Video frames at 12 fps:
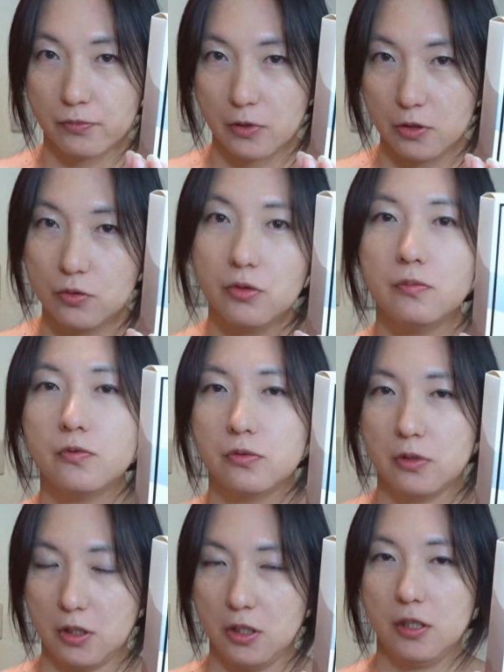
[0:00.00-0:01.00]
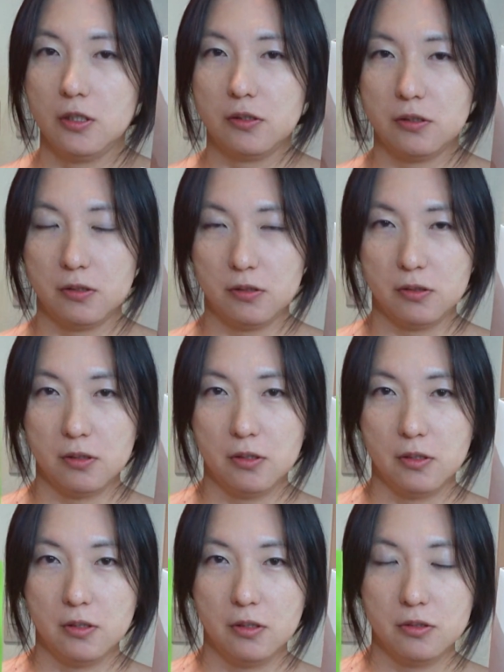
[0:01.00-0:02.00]
良いものだな。
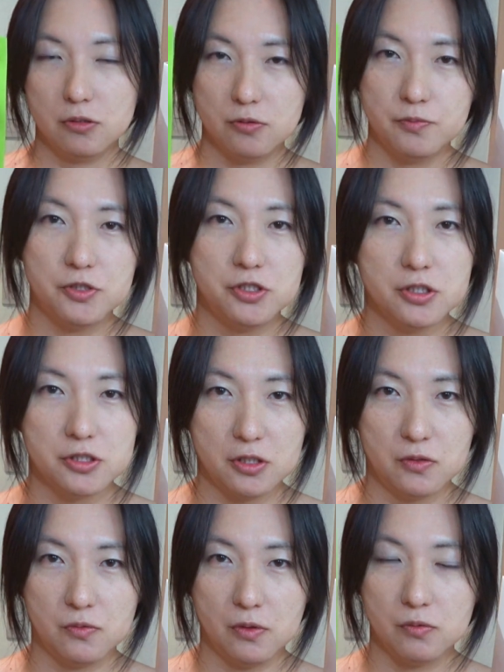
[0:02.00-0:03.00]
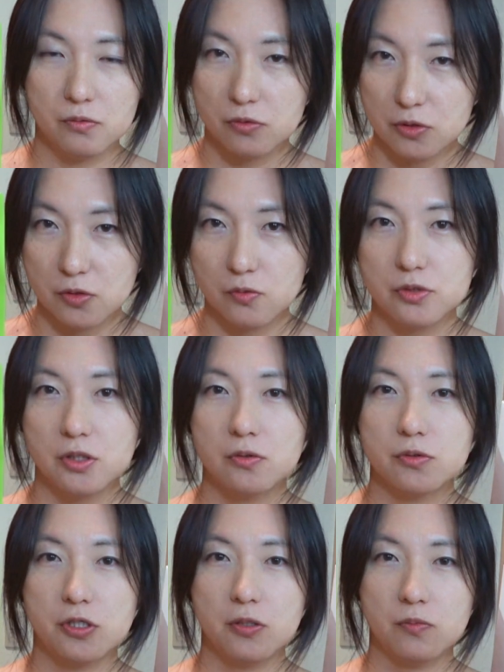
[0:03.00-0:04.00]
ルピシアさんは本当にお茶
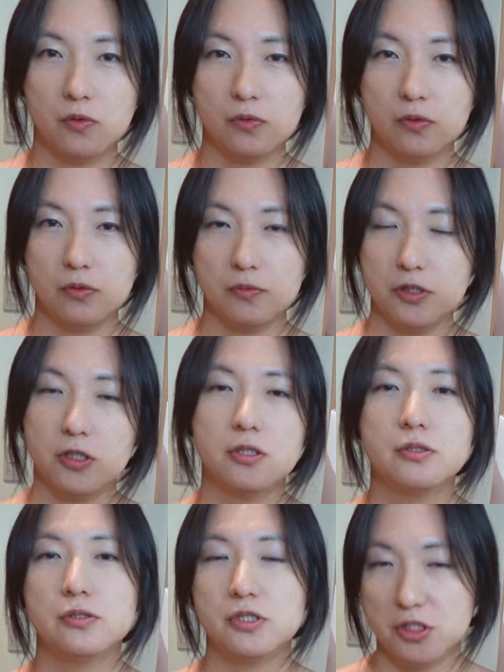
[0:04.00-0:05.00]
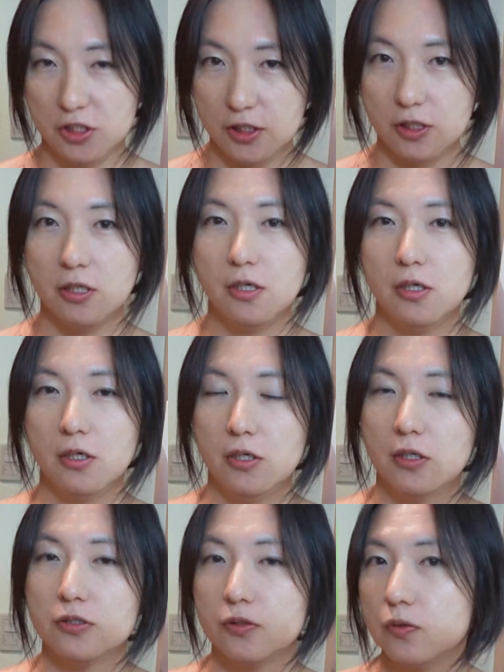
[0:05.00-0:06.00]
の専門のお店ですし、
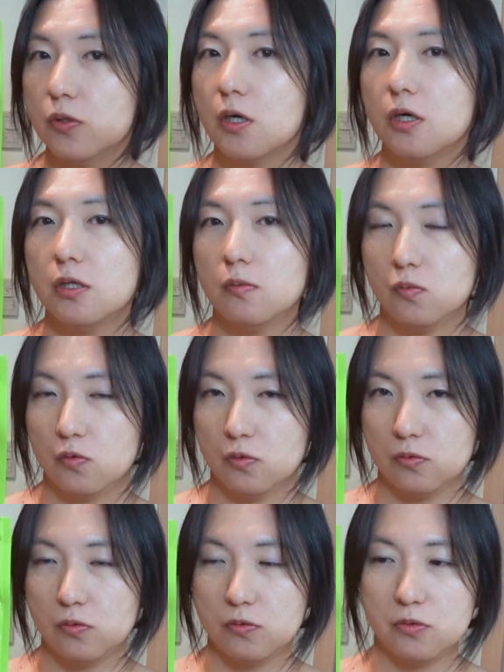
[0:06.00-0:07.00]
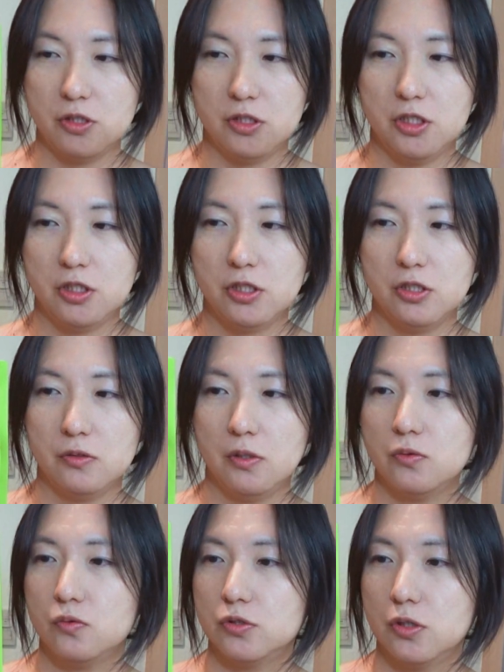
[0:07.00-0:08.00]
その中でも特に人気のあ
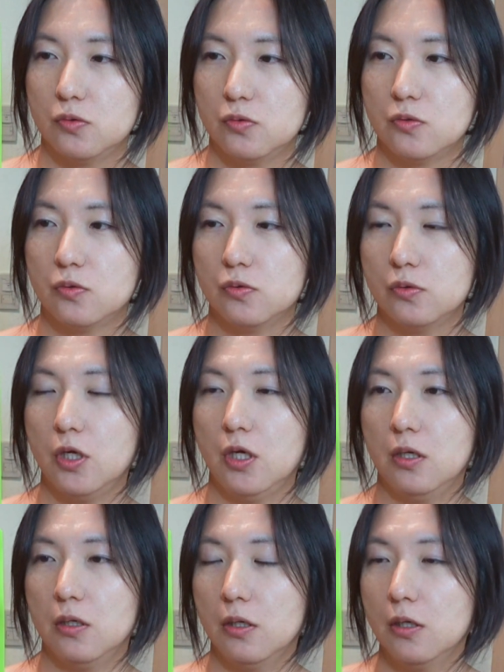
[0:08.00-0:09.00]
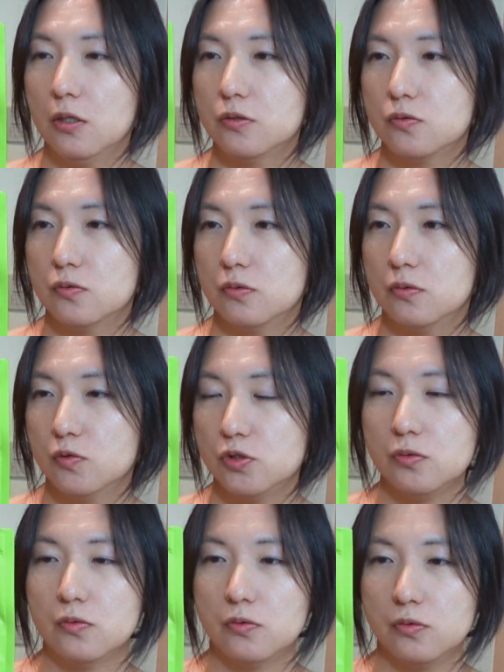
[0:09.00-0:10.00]
るお茶ということで、その、もち
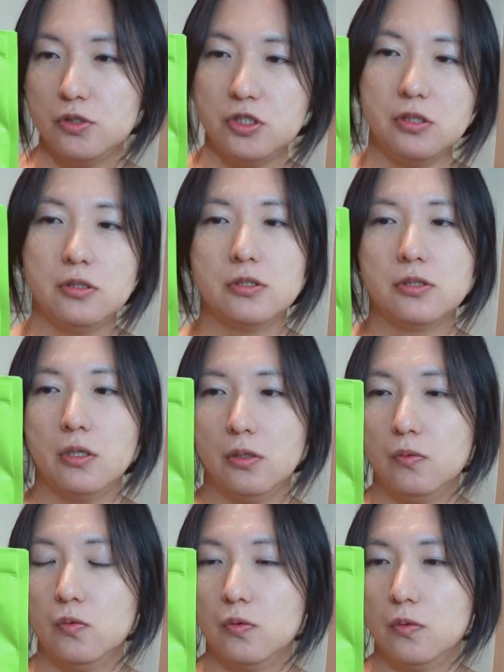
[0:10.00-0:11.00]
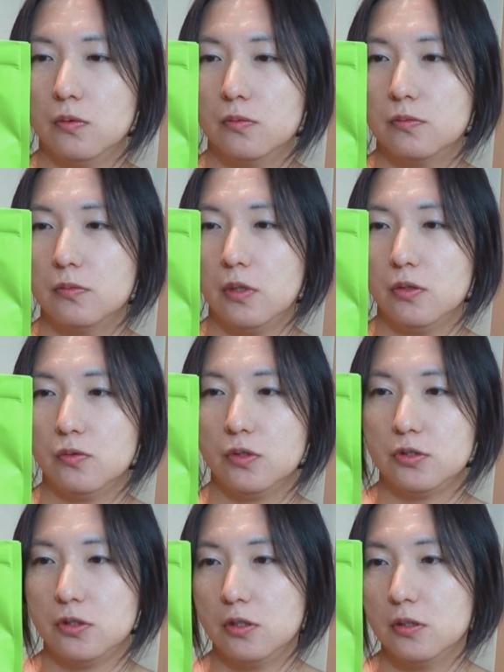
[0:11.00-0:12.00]
ろん美味しいんですけれども、あので
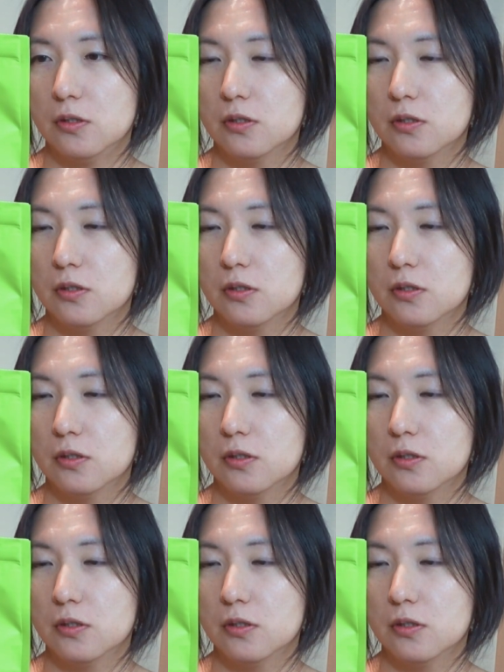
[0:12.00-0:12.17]
すね、